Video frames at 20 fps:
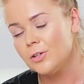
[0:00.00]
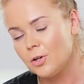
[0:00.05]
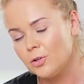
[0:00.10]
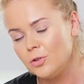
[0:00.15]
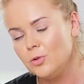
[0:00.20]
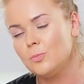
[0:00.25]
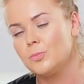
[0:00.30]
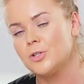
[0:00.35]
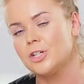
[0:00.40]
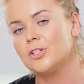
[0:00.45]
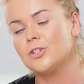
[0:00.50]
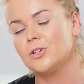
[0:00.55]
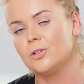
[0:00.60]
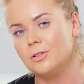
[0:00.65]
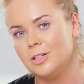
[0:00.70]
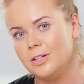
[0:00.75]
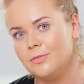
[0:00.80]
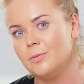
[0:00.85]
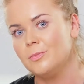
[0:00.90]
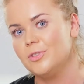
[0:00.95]
chronił przed
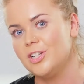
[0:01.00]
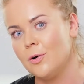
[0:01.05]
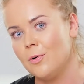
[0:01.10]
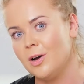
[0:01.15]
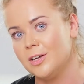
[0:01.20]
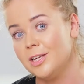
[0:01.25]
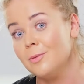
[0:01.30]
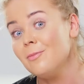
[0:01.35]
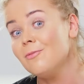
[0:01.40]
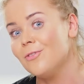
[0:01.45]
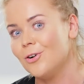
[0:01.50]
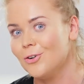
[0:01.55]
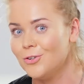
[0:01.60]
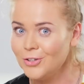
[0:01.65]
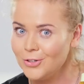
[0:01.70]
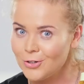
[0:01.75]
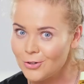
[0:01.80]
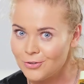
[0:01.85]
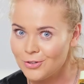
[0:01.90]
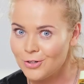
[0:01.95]
szkodliwym działaniem
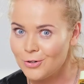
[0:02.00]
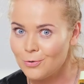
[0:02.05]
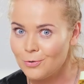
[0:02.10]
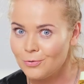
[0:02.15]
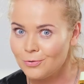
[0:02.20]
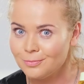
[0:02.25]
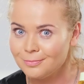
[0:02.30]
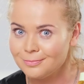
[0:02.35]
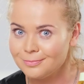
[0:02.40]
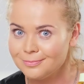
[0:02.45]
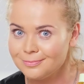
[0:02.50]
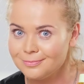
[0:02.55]
wolnych rodników.